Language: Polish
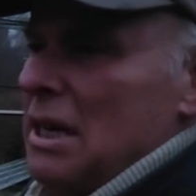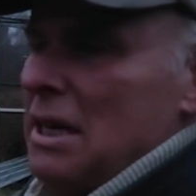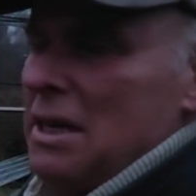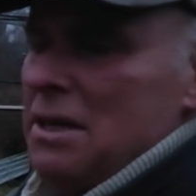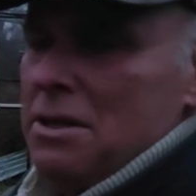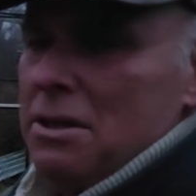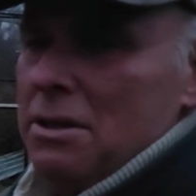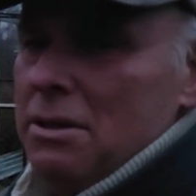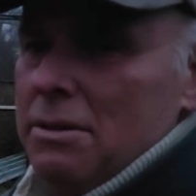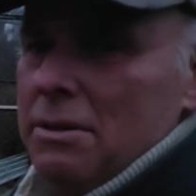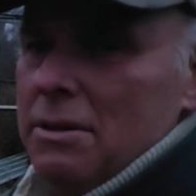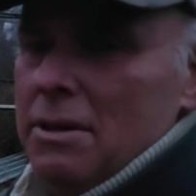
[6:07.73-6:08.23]

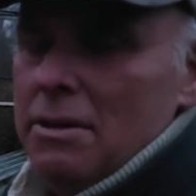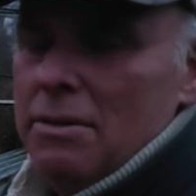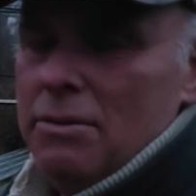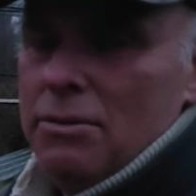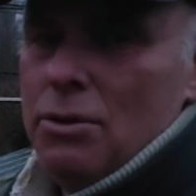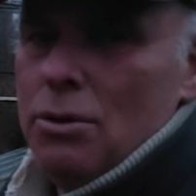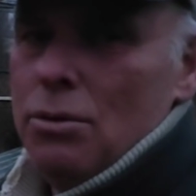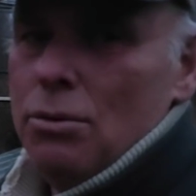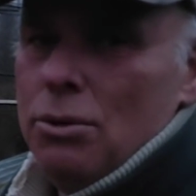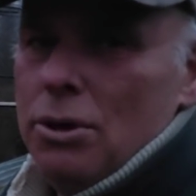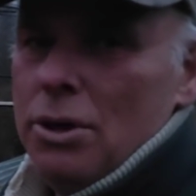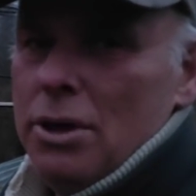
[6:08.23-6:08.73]
ganić w
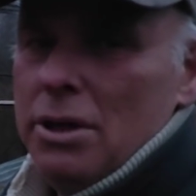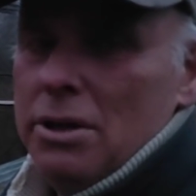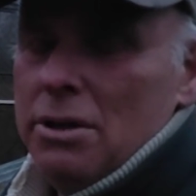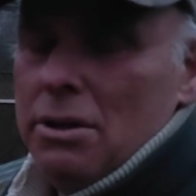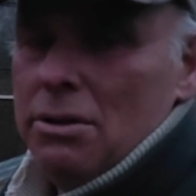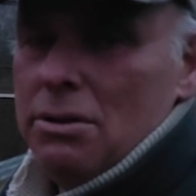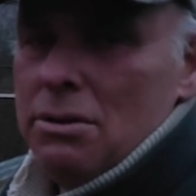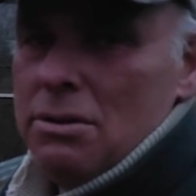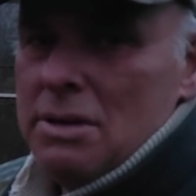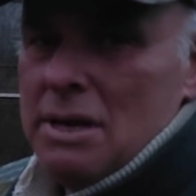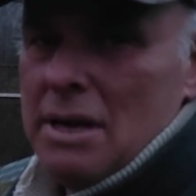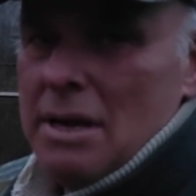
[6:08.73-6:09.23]
kółko jedno
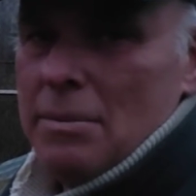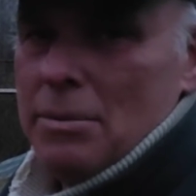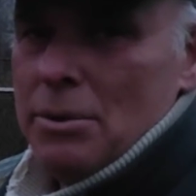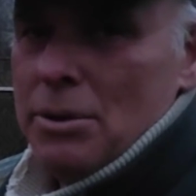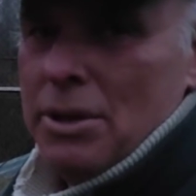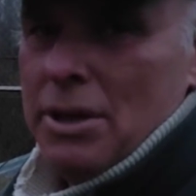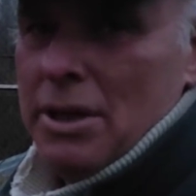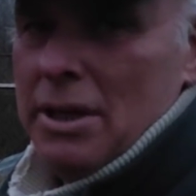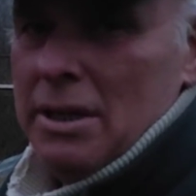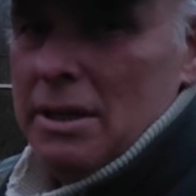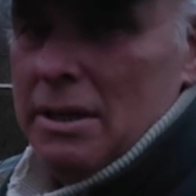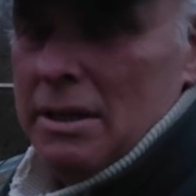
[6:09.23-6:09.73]
i to samo,
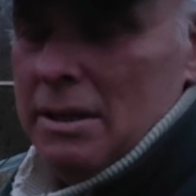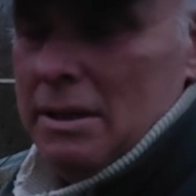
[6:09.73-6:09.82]
nie?